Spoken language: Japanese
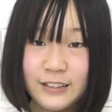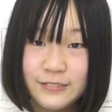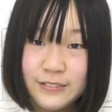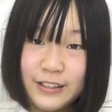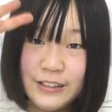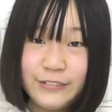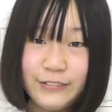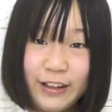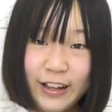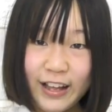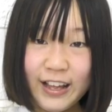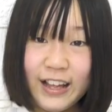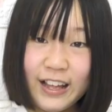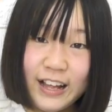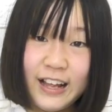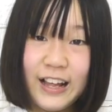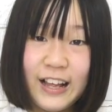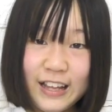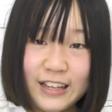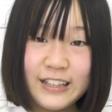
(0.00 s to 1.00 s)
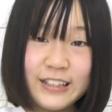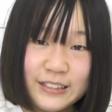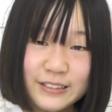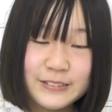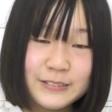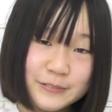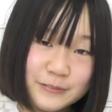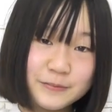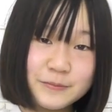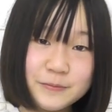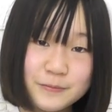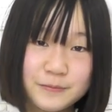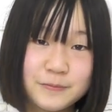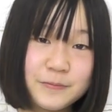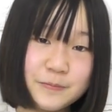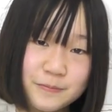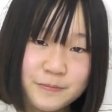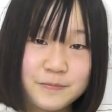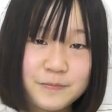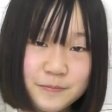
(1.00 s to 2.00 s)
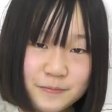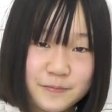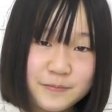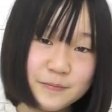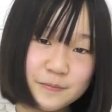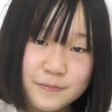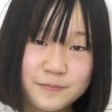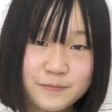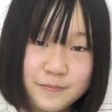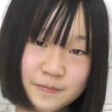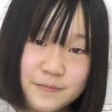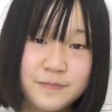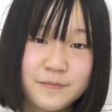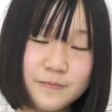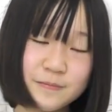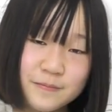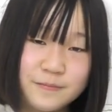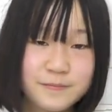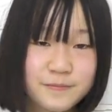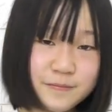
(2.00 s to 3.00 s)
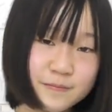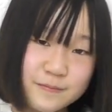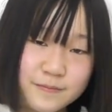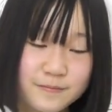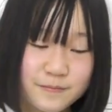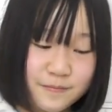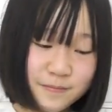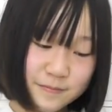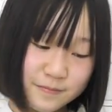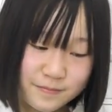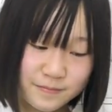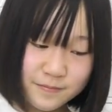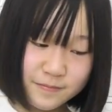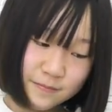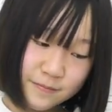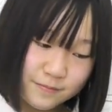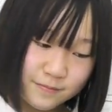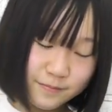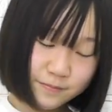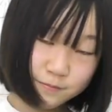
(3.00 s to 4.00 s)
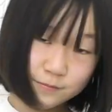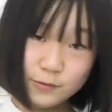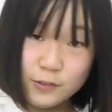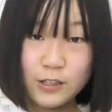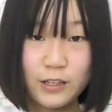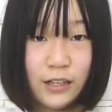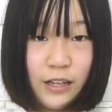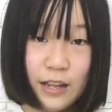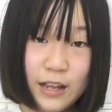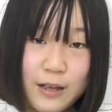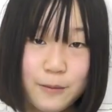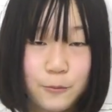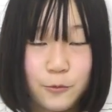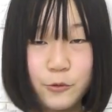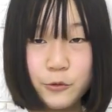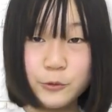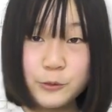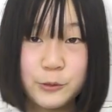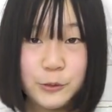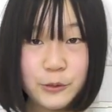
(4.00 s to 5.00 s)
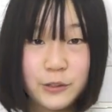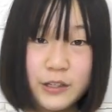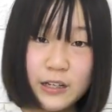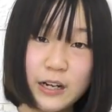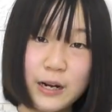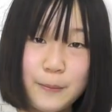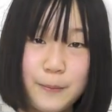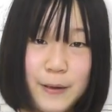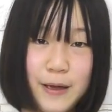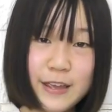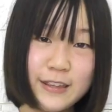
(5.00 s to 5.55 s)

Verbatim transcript: バイバーイ本当にねモノクロだから